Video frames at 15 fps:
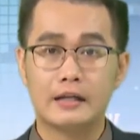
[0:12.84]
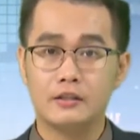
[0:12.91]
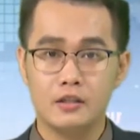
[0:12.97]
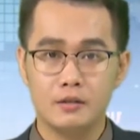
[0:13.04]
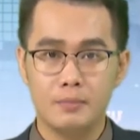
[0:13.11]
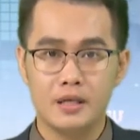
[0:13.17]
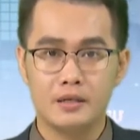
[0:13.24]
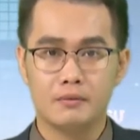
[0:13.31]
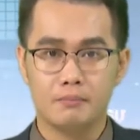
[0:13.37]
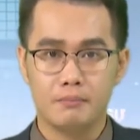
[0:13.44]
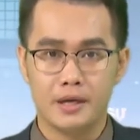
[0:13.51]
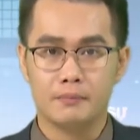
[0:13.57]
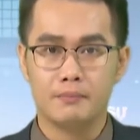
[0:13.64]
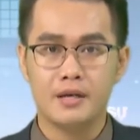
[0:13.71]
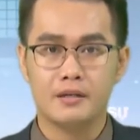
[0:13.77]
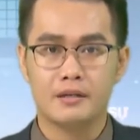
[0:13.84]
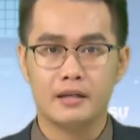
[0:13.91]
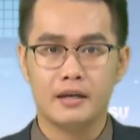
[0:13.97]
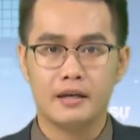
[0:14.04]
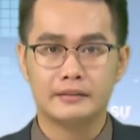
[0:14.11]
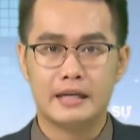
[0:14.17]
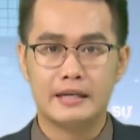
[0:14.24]
các thương binh, bệnh
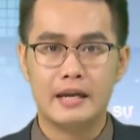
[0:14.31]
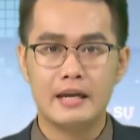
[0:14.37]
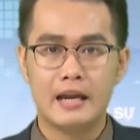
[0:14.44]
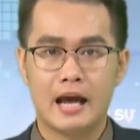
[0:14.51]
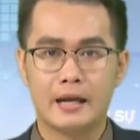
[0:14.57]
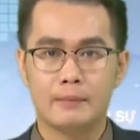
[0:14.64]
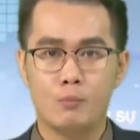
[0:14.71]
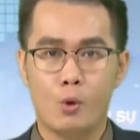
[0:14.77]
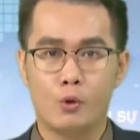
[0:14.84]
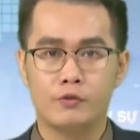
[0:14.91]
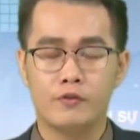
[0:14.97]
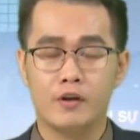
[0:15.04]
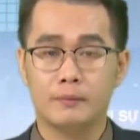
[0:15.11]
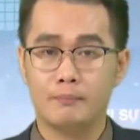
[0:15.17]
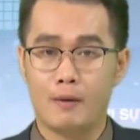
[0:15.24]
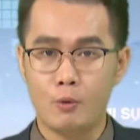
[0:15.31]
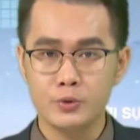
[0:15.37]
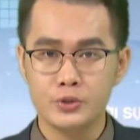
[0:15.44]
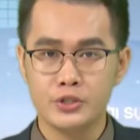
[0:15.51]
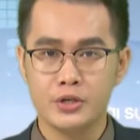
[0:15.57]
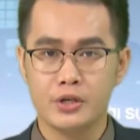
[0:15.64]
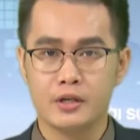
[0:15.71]
binh đã để lại một phần
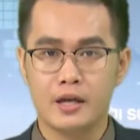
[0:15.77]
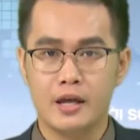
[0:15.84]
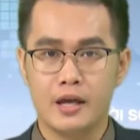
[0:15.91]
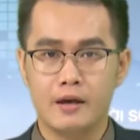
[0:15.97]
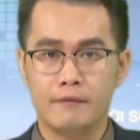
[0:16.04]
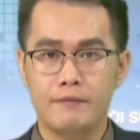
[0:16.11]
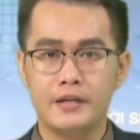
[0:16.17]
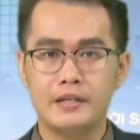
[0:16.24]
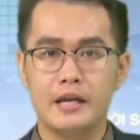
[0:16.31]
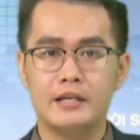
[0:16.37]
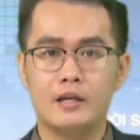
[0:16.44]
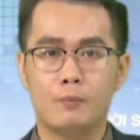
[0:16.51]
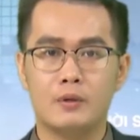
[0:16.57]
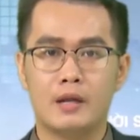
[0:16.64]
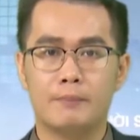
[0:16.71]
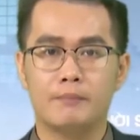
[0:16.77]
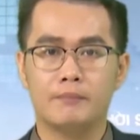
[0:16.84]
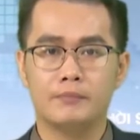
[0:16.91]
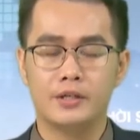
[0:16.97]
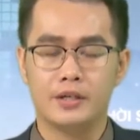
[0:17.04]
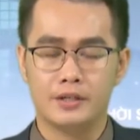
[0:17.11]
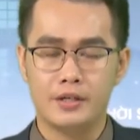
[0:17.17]
máu xương vì nền độc
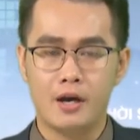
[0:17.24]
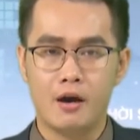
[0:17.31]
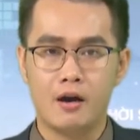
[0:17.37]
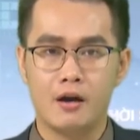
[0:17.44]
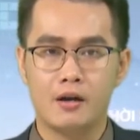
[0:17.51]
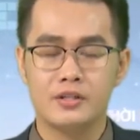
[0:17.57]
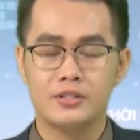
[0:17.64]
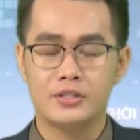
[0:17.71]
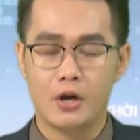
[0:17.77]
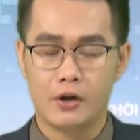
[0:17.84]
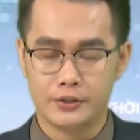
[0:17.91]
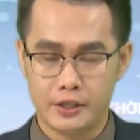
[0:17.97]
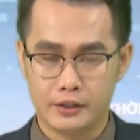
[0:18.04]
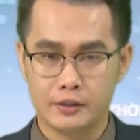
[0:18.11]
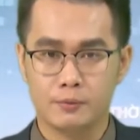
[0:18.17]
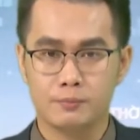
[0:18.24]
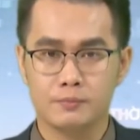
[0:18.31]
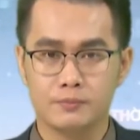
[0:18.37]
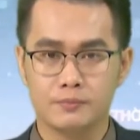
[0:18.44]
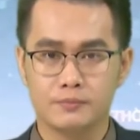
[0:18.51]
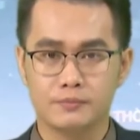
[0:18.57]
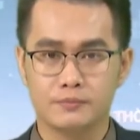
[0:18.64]
lập, tự do cho dân
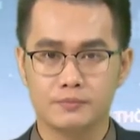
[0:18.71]
tộc.